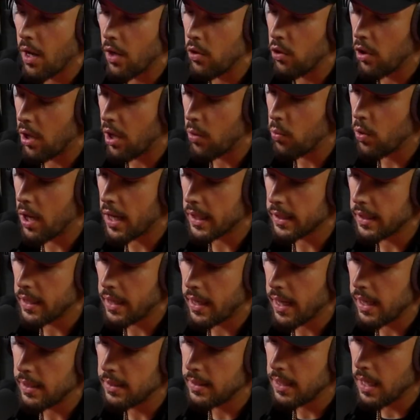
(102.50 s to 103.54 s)
Allora, guarda, in
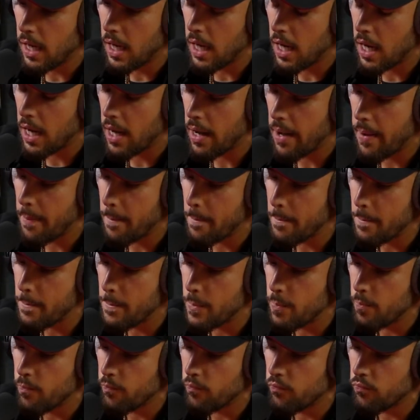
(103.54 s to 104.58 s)
realtà mh,
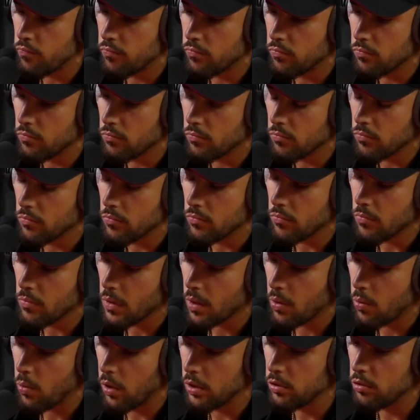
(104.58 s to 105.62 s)
mm,
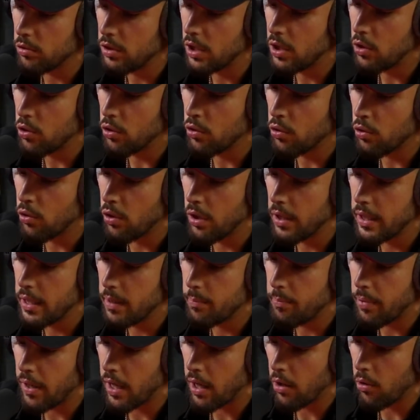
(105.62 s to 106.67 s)
quando dico noi
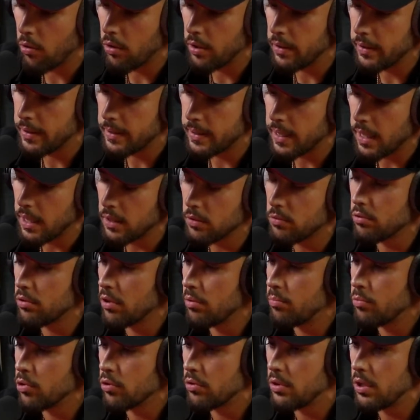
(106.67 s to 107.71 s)
parlo intanto del
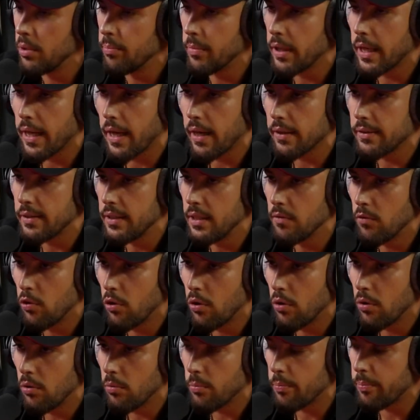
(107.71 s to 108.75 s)
mio team
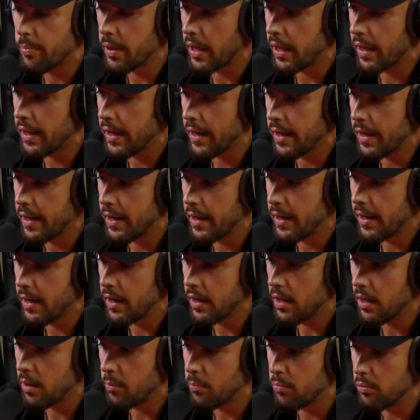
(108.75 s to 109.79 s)
creativo perché
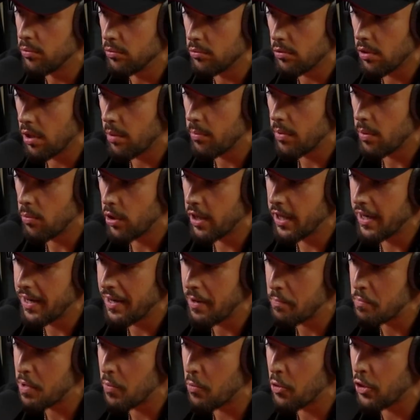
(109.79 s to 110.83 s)
appunto l'abbiamo,
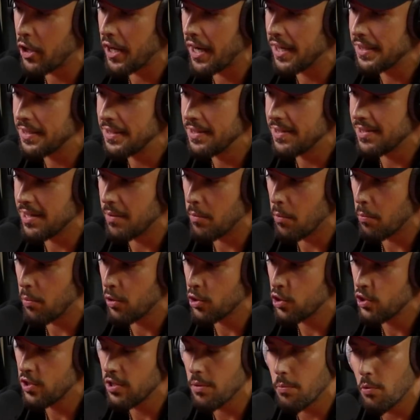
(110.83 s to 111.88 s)
l'abbiamo creato insieme, un po'
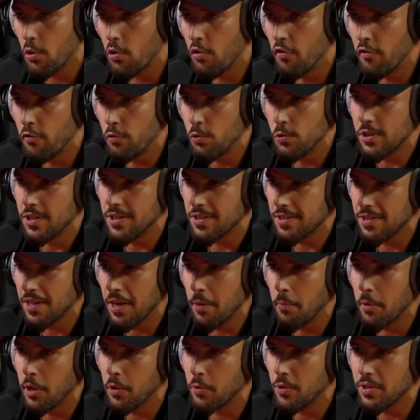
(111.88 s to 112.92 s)
ci siamo confusi
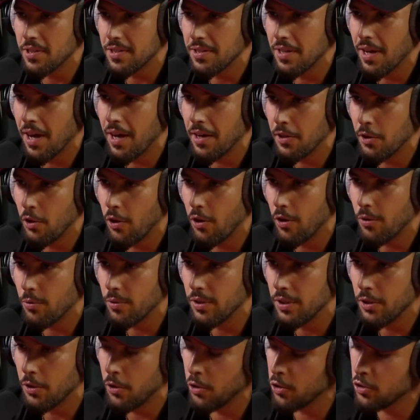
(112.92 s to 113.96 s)
insieme in questi anni, no?
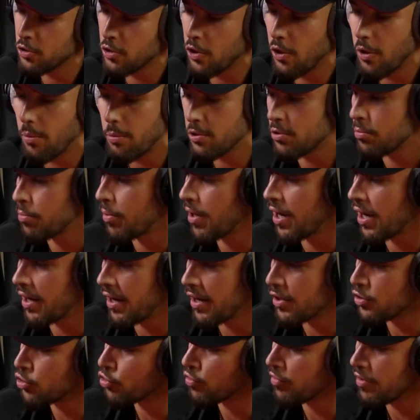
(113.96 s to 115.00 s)
quindi non lo so, okay. posso parlare
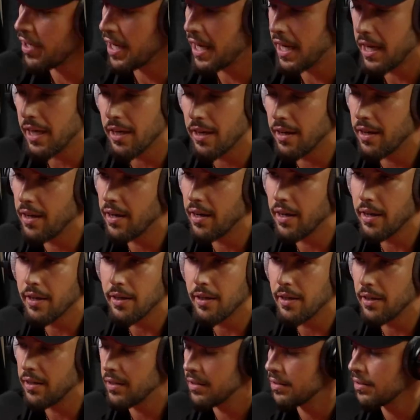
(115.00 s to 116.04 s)
di
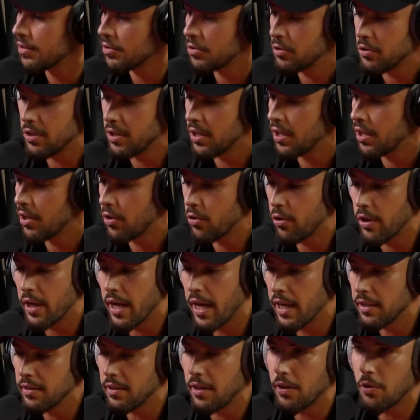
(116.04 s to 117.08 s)
Giovane, eh, con, con
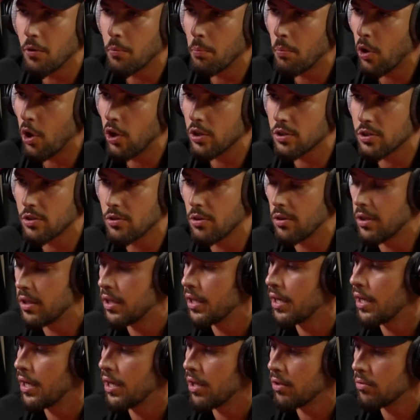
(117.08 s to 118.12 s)
Andrew, con Boston,
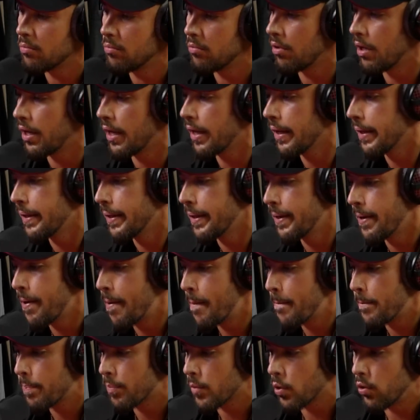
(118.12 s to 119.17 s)
eh, sì. comunque
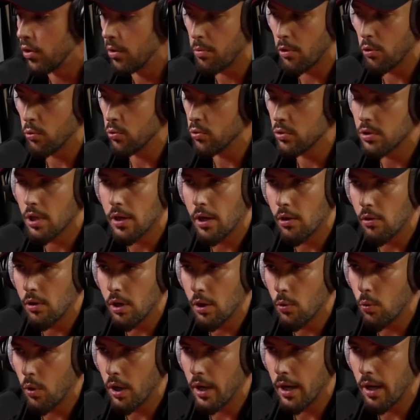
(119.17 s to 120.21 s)
con i producer con i
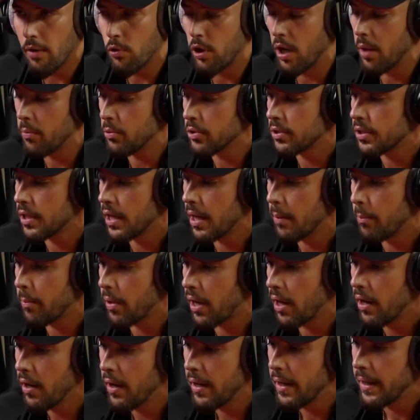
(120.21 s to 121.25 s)
quali lavoriamo sempre.